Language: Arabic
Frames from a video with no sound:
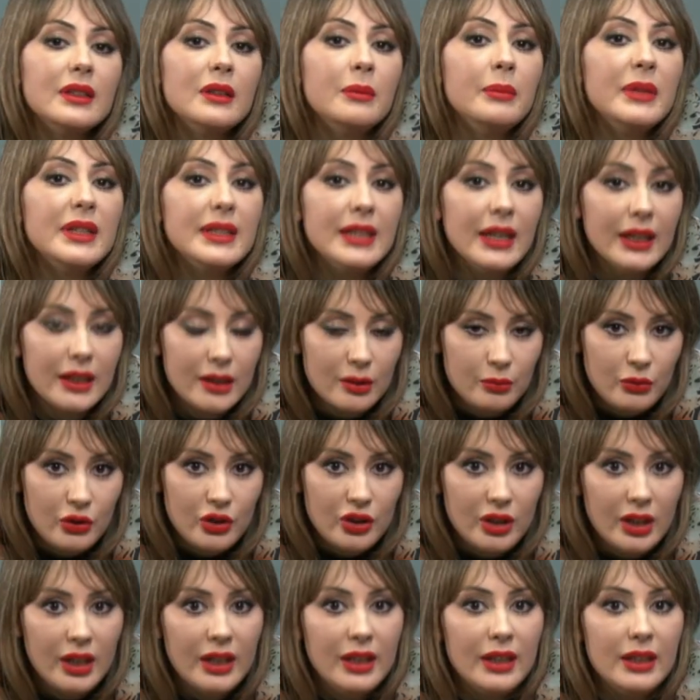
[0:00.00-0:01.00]
ما
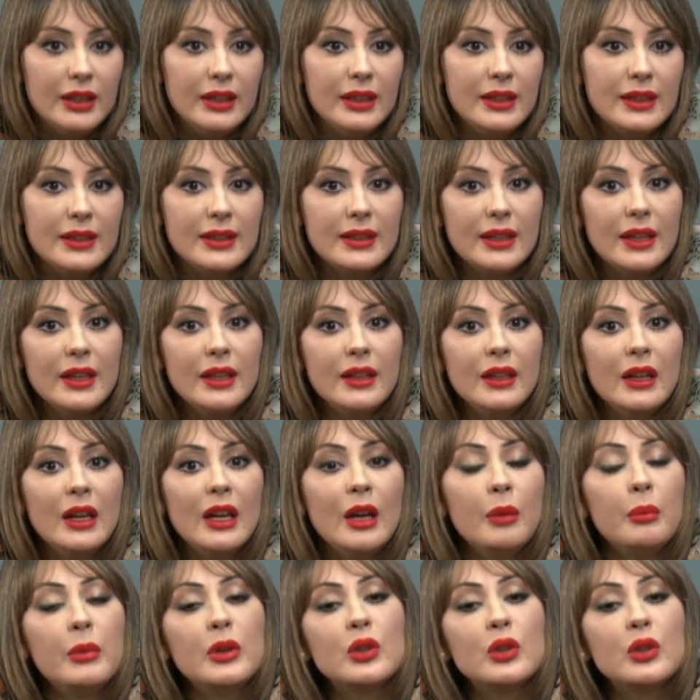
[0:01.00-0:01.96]
تحكمش على الانسان ما